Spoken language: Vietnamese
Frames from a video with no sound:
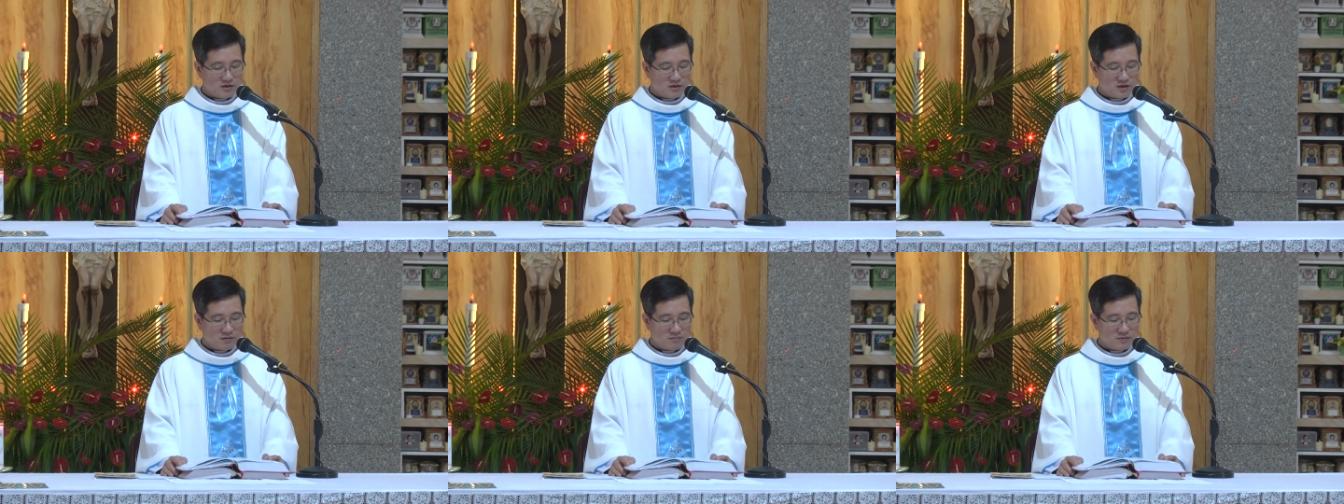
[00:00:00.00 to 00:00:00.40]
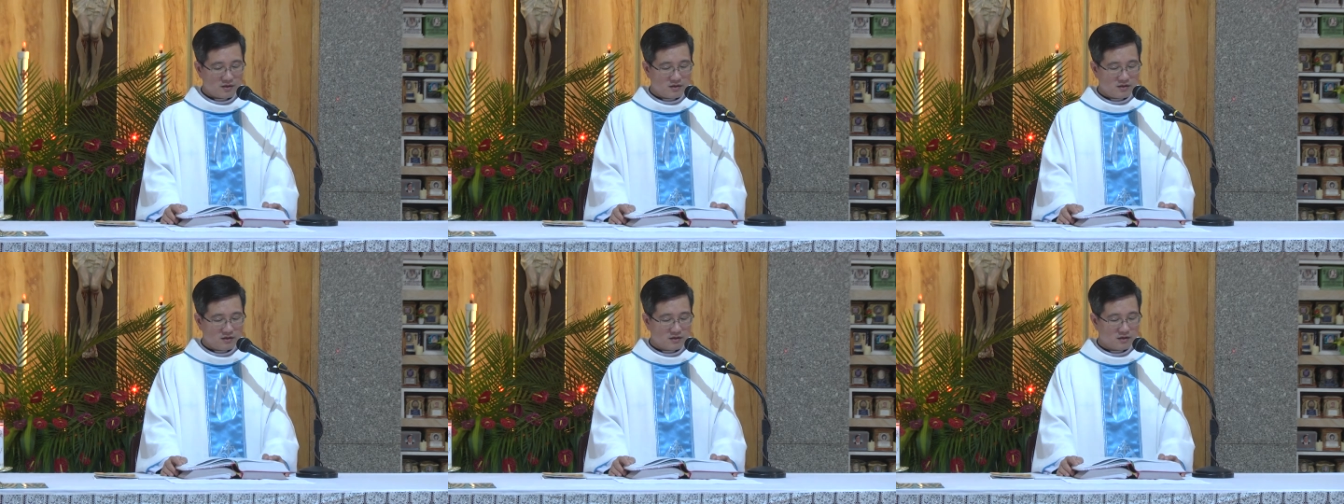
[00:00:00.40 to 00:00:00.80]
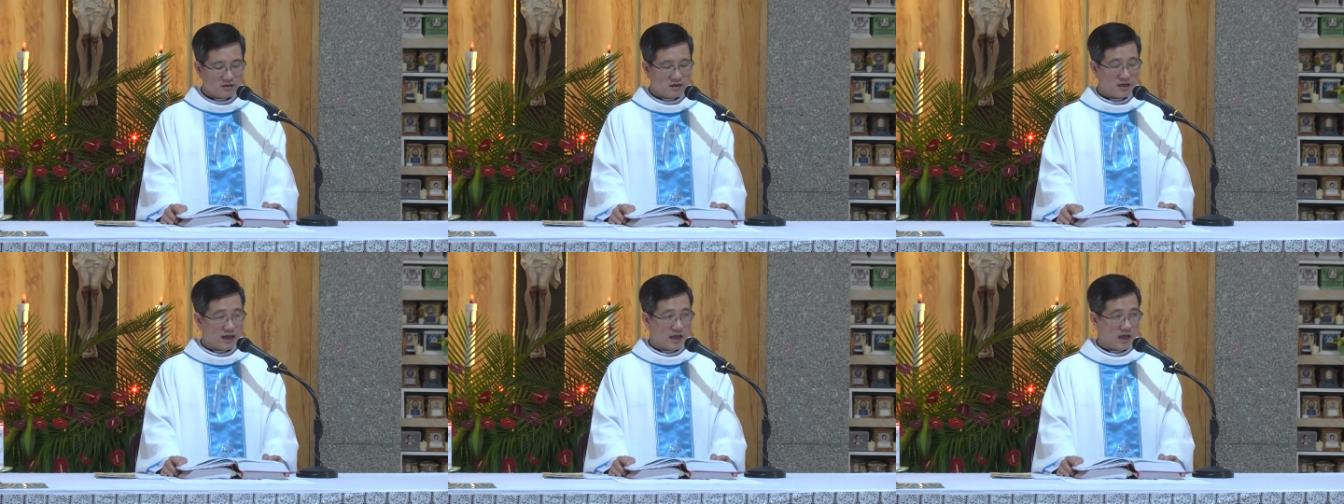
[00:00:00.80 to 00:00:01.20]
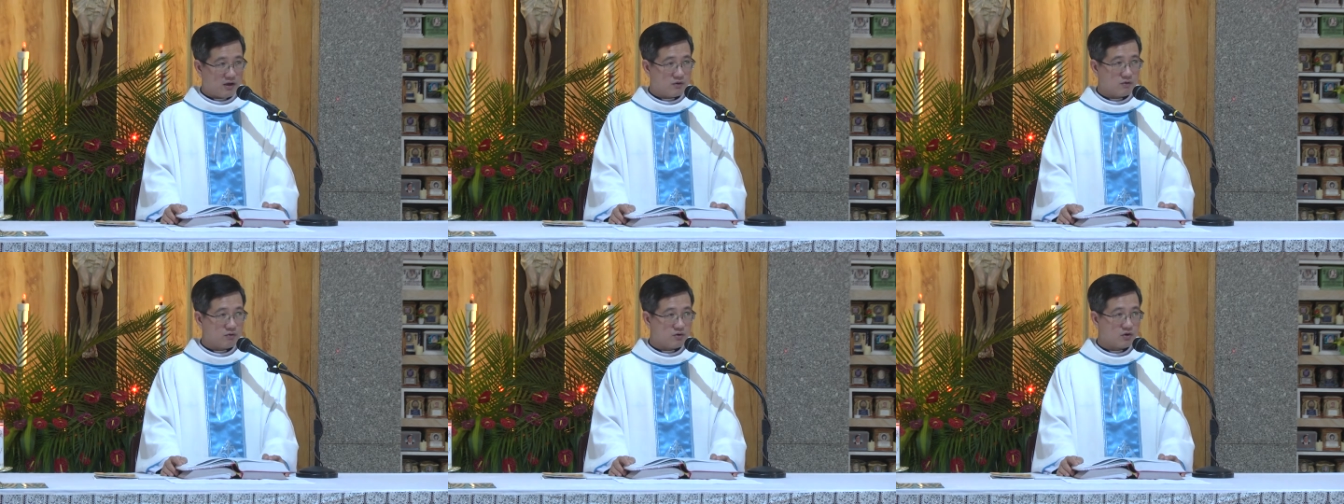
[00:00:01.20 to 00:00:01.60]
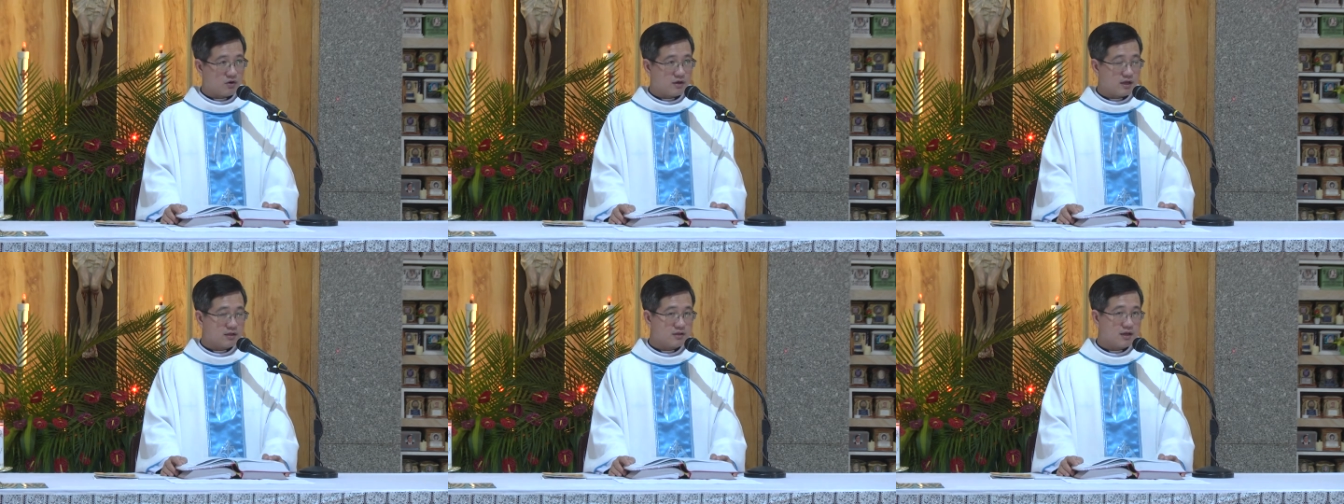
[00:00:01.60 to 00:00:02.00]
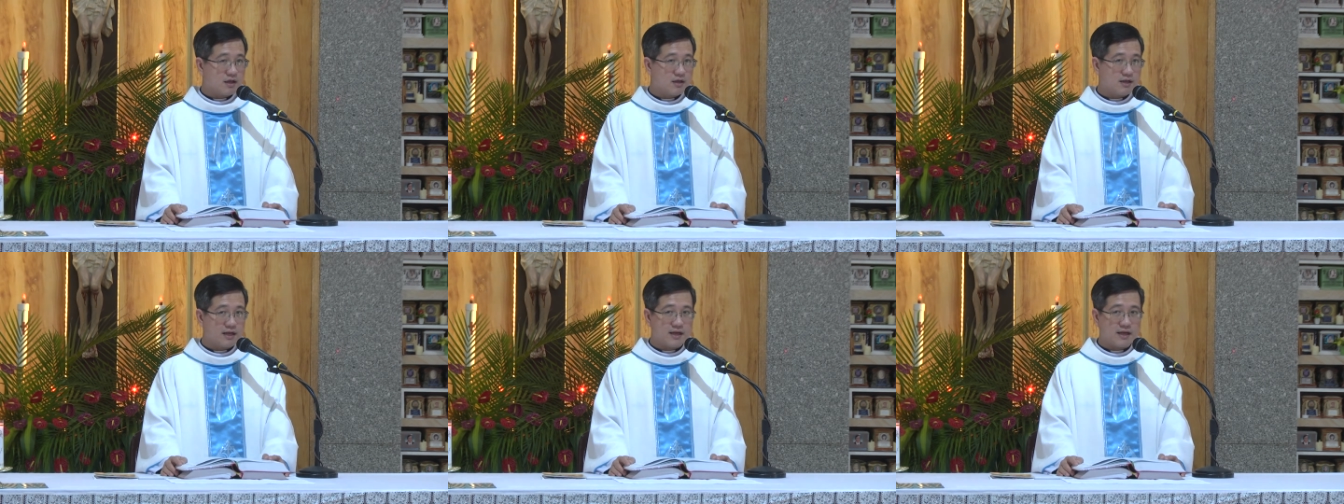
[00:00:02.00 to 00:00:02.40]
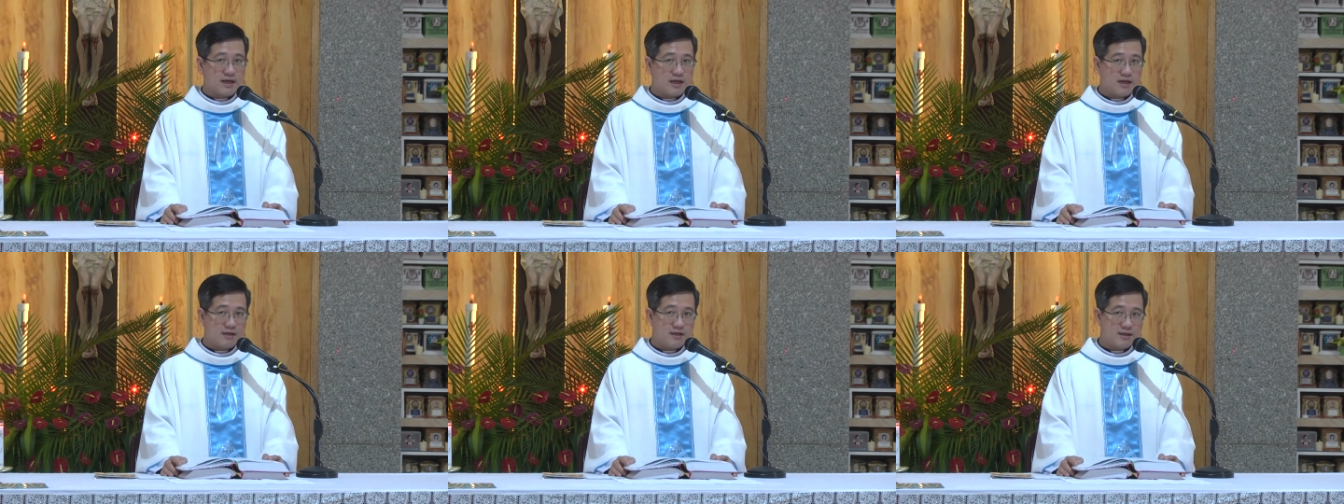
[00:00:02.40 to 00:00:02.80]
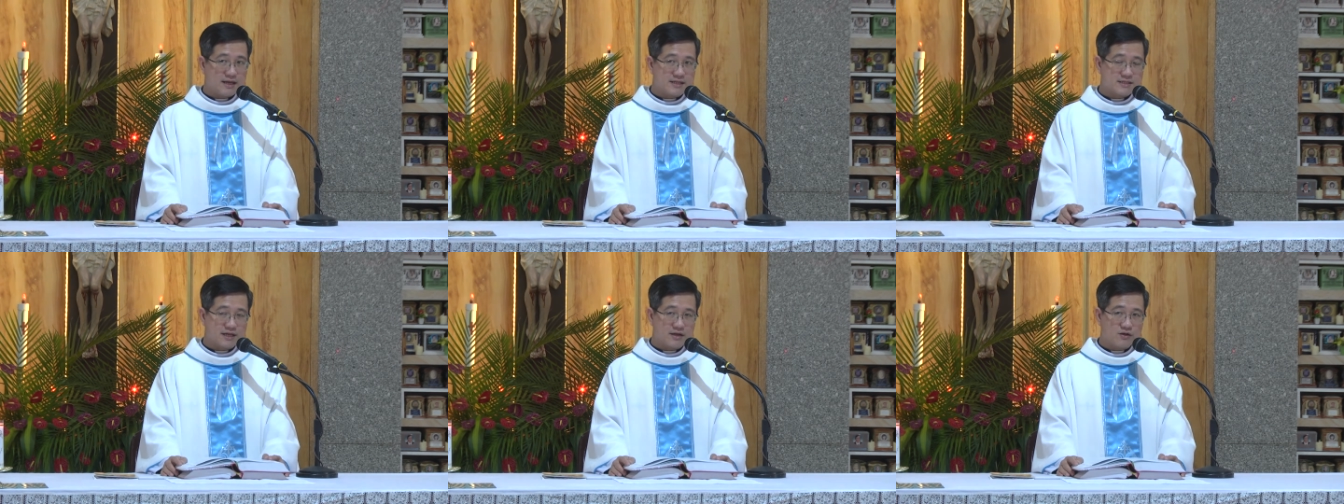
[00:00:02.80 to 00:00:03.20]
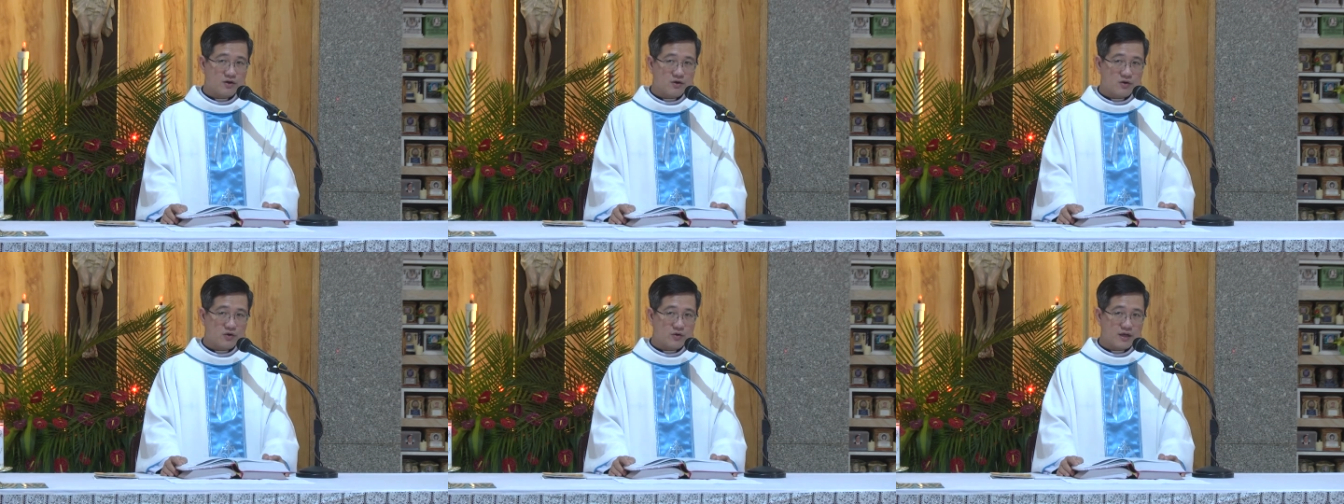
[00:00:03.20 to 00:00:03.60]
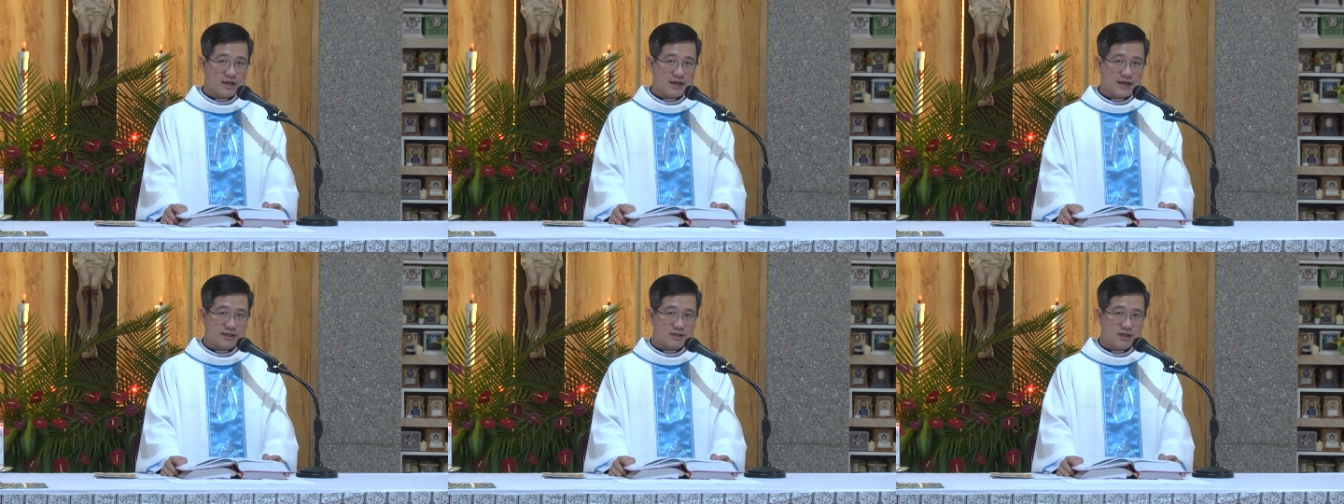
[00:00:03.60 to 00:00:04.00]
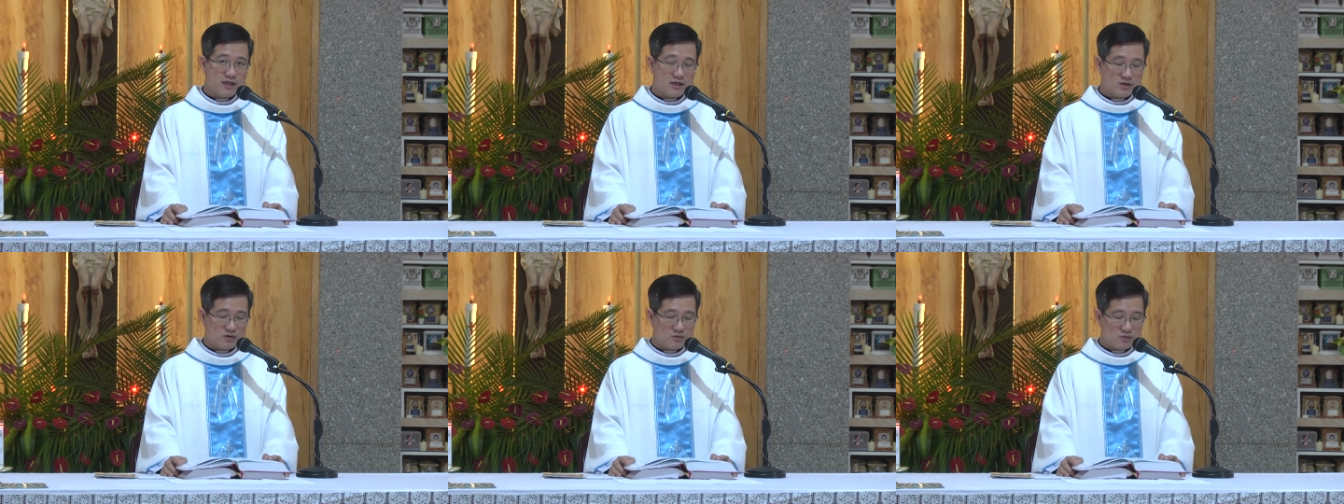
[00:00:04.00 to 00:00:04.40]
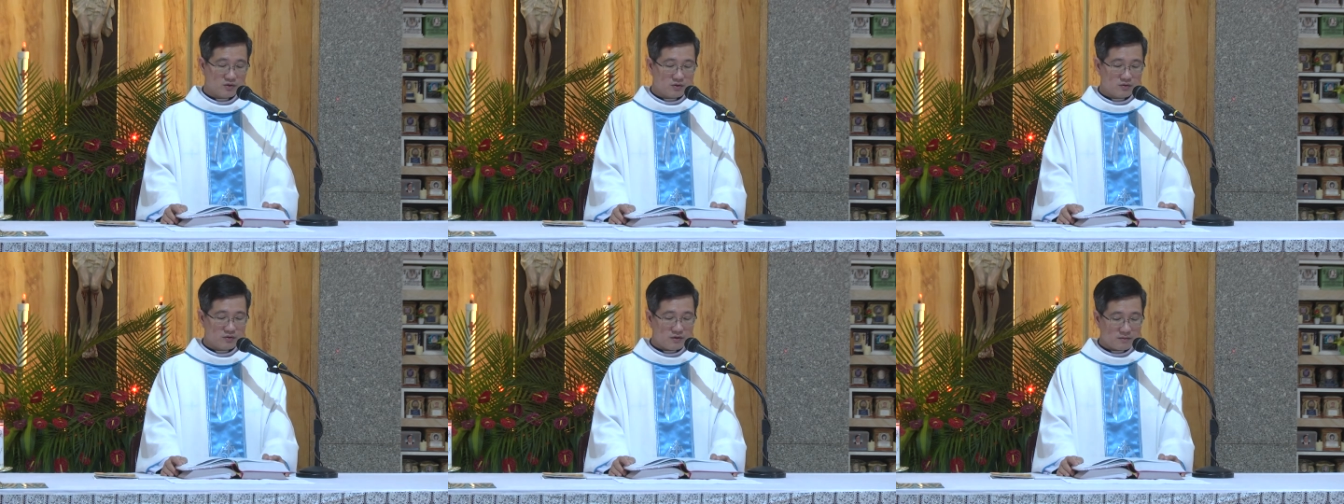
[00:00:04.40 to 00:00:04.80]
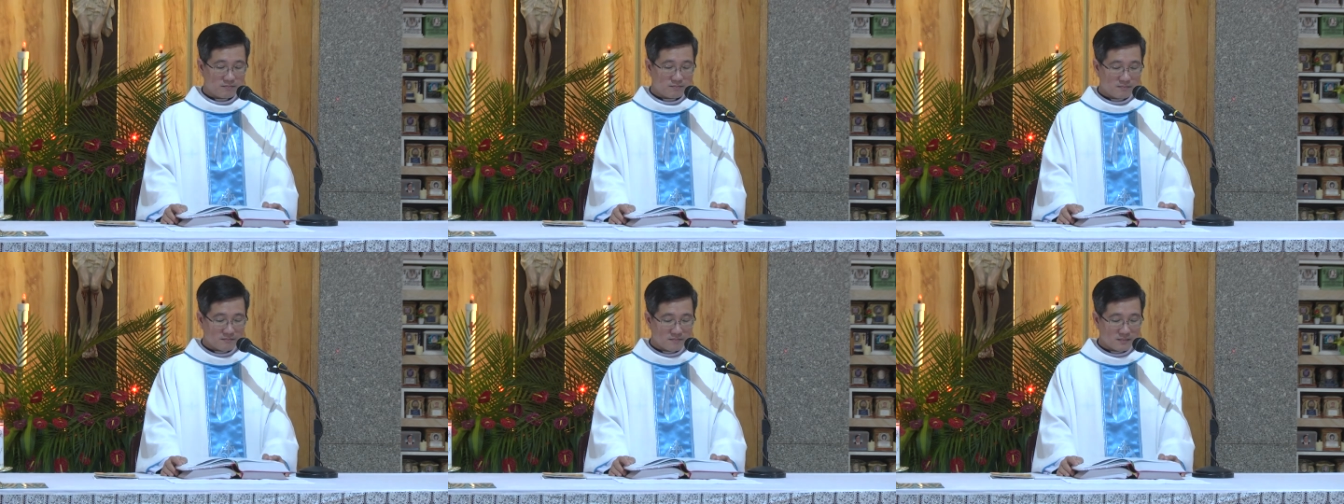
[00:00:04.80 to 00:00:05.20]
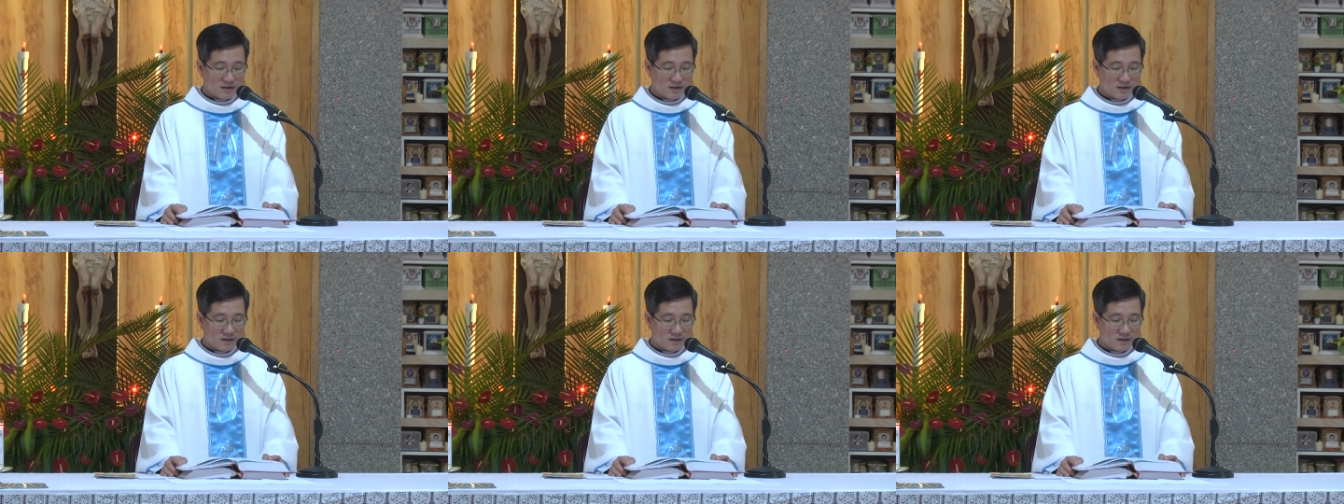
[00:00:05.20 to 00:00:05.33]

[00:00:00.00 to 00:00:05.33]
Giống như người nghèo có cái tên là En Lazaro, nghĩa là Thiên Chúa cứu giúp,